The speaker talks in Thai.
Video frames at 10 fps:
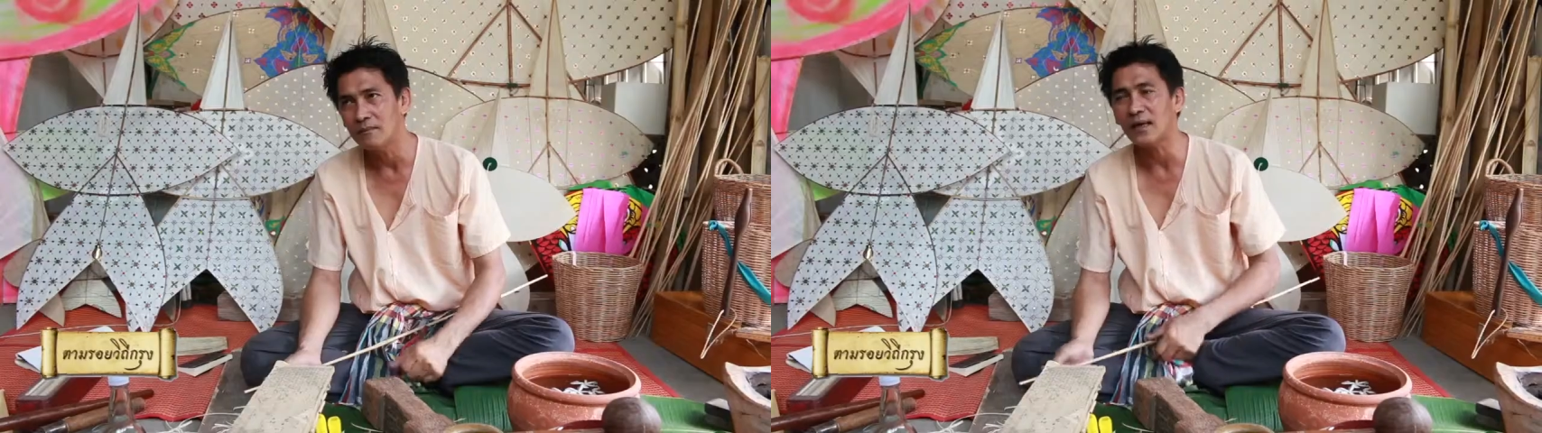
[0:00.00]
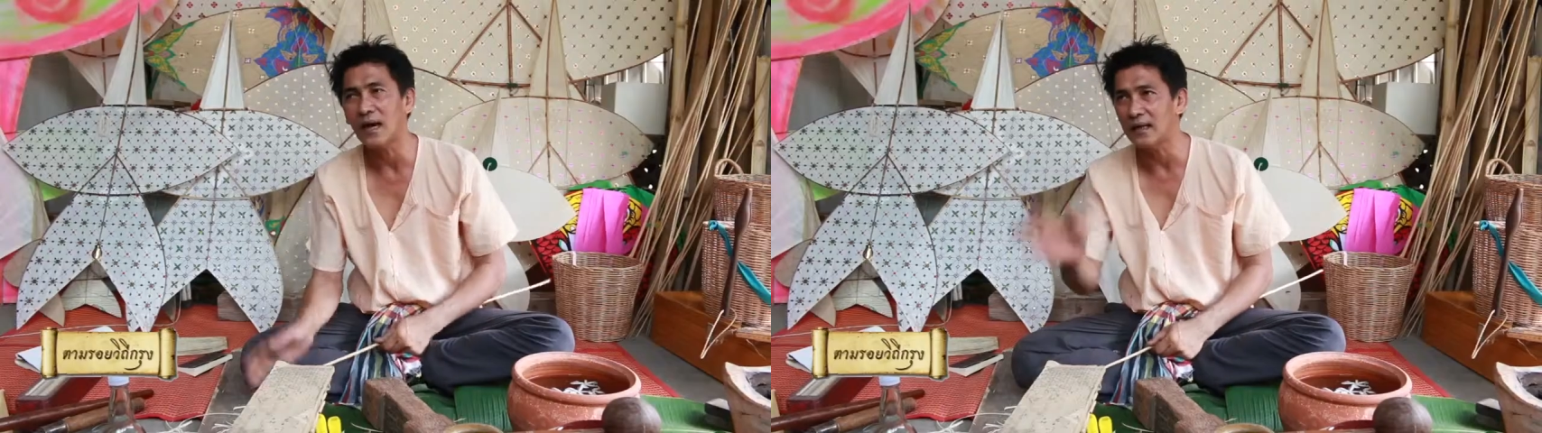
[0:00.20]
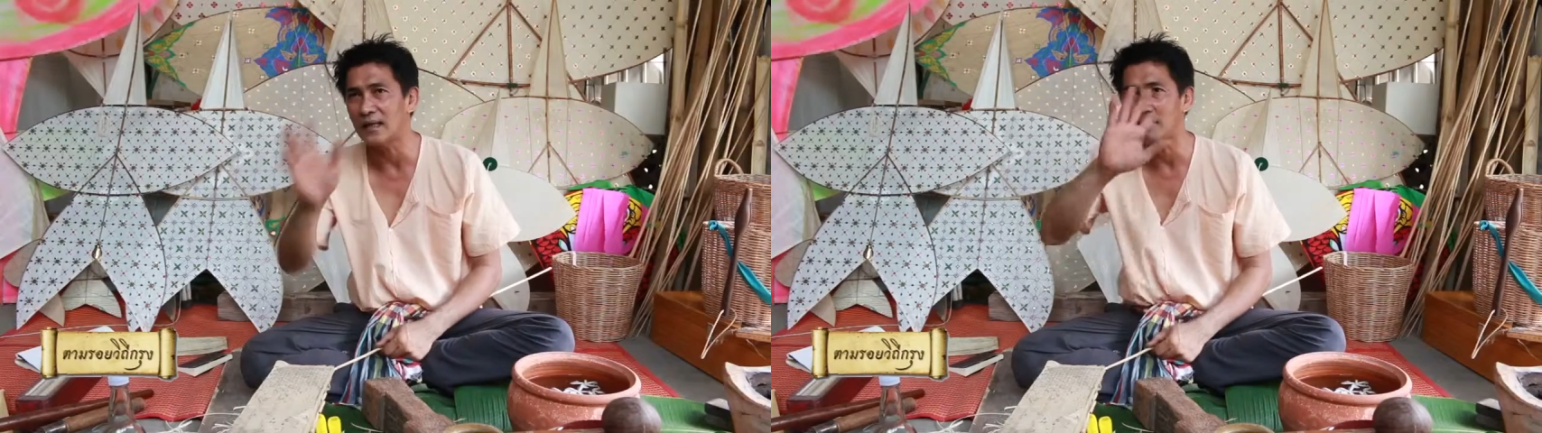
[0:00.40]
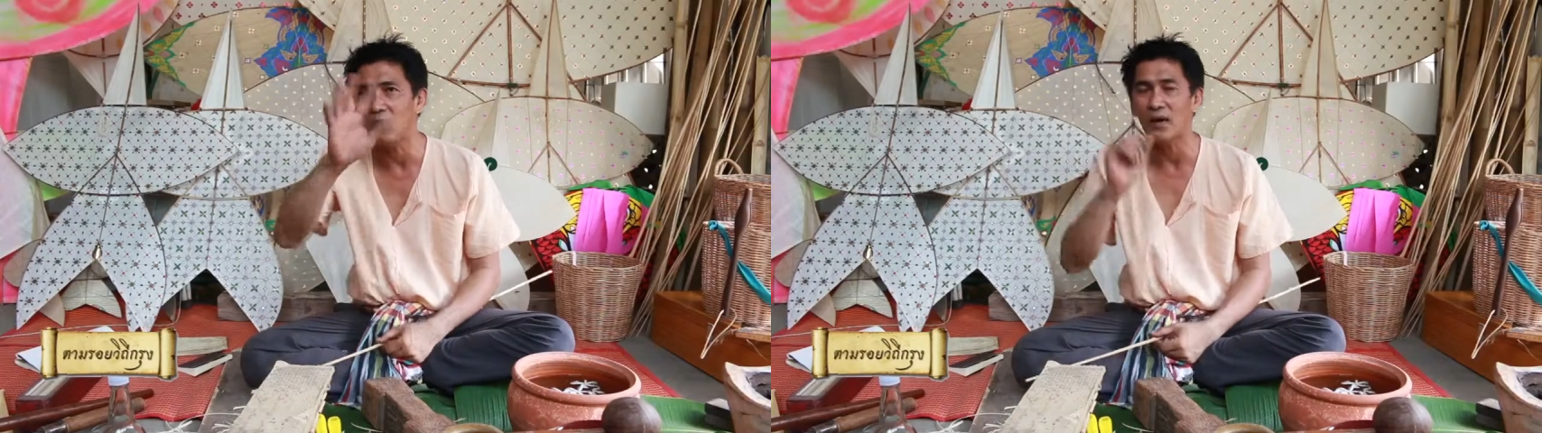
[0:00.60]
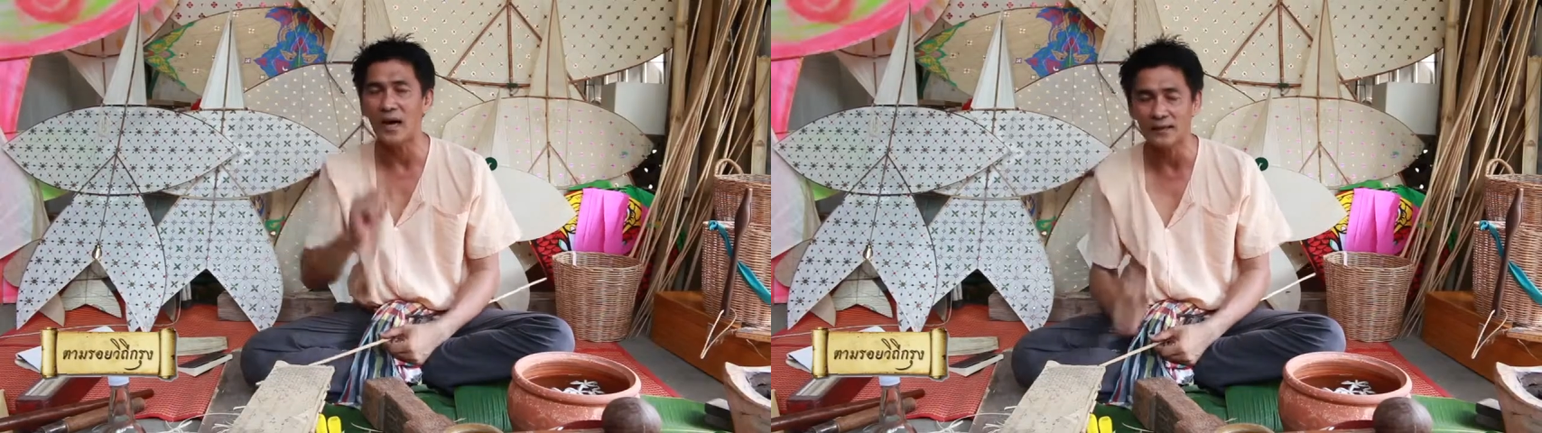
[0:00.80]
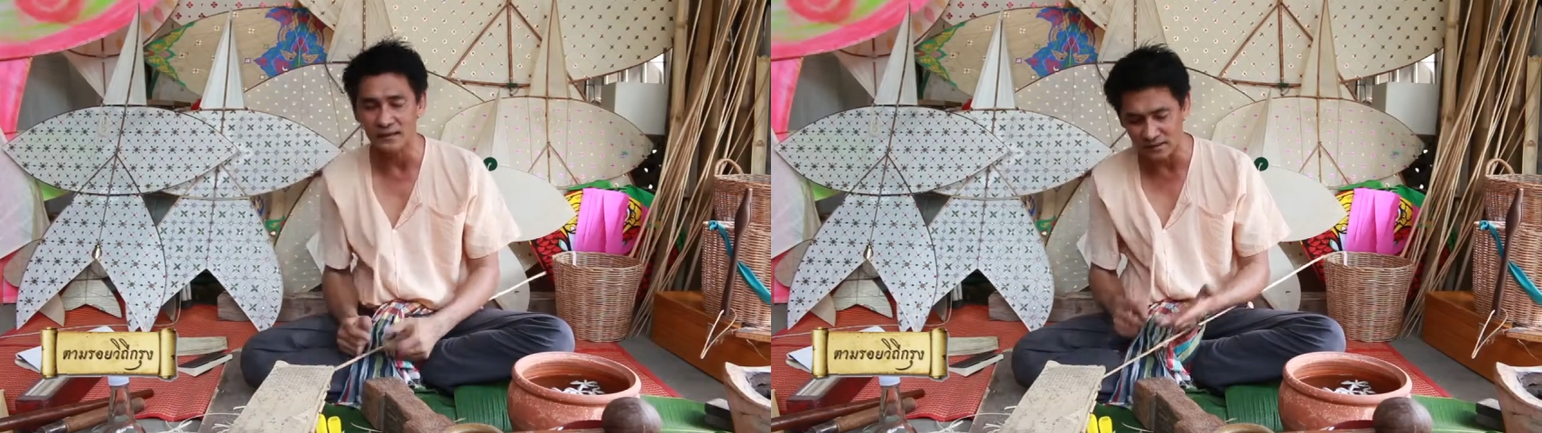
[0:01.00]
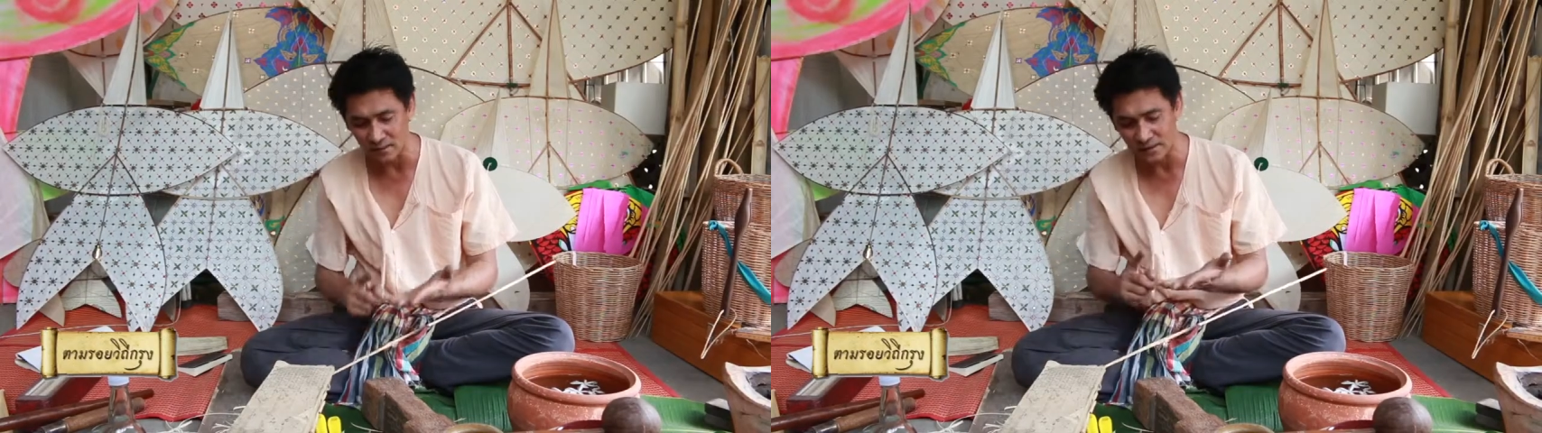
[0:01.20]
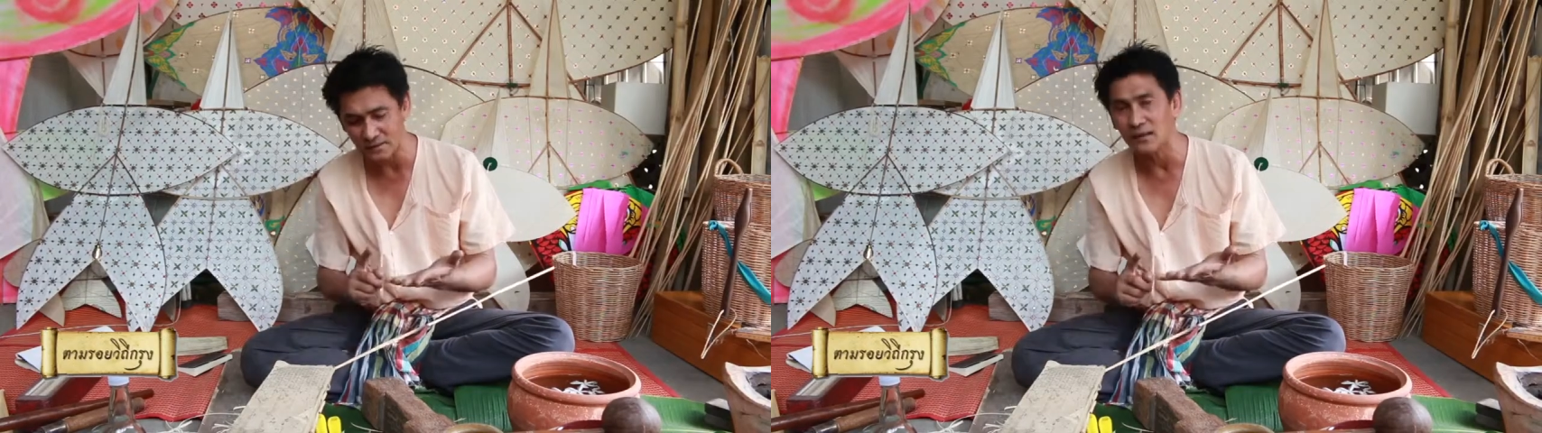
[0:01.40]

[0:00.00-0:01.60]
เมื่อครั้งอดีตโบราณตั้งแต่สมัย